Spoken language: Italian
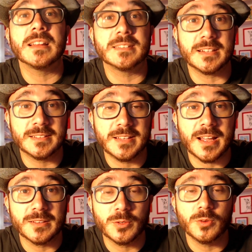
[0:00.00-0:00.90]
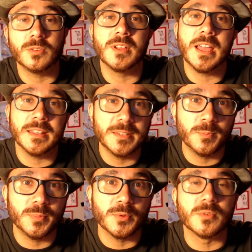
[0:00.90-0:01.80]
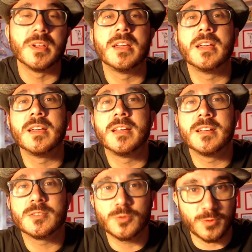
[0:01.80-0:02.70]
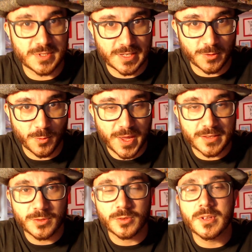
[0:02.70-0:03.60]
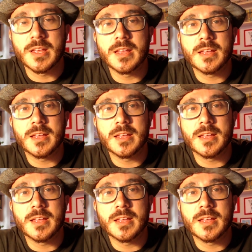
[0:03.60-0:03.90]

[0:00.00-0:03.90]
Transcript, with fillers: altrettanto e di più su questo argomento.